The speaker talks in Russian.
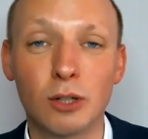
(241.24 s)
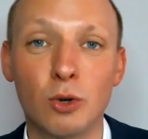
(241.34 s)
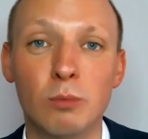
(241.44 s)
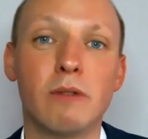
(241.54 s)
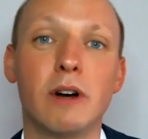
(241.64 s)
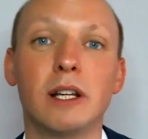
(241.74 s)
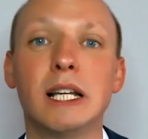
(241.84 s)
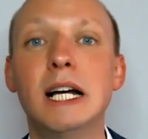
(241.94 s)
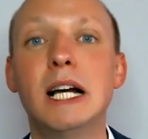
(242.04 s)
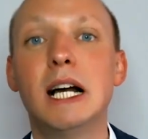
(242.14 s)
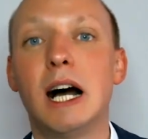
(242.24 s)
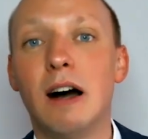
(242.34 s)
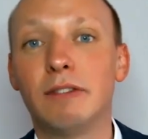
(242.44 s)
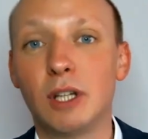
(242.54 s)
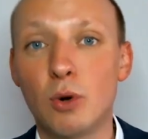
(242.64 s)
да, такое бывает.
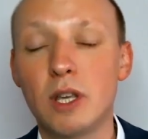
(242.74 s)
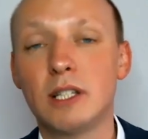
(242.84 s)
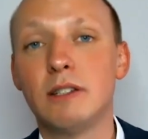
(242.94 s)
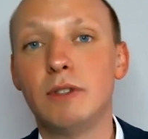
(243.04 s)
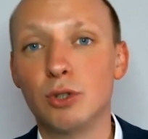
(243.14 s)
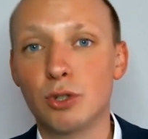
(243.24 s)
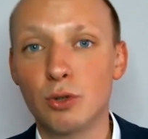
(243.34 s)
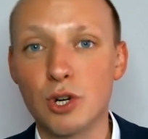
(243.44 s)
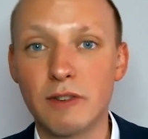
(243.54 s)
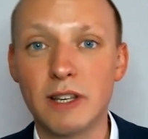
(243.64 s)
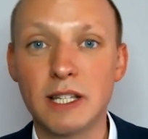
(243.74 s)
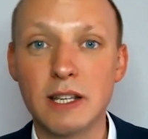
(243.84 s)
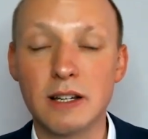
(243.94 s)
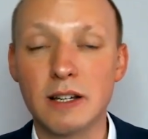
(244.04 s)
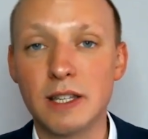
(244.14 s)
А второе, если видно, что уже
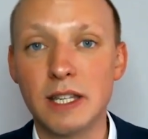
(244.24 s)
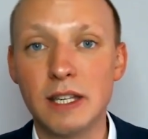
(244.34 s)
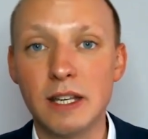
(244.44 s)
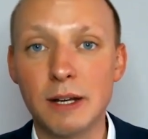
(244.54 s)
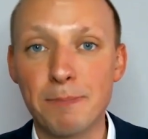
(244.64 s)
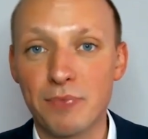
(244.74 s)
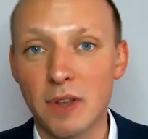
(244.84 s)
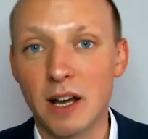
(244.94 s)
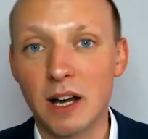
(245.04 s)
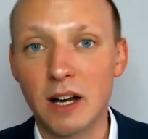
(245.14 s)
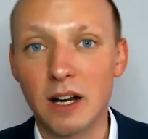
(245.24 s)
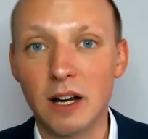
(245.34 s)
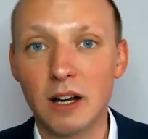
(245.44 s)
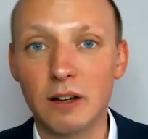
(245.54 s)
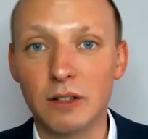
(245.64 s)
связь э, не
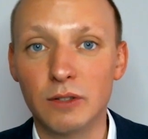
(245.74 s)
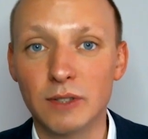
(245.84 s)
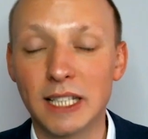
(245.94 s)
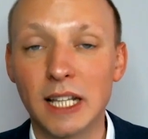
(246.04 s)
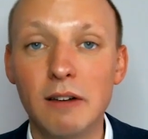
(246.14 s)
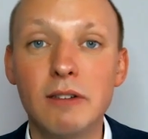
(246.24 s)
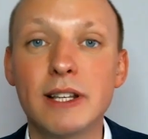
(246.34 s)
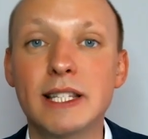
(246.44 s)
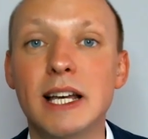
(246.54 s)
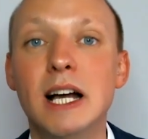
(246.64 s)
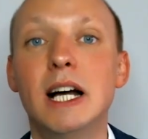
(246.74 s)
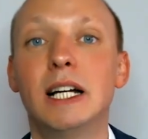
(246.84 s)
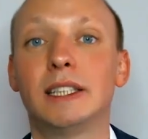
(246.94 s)
а, восстанавливается,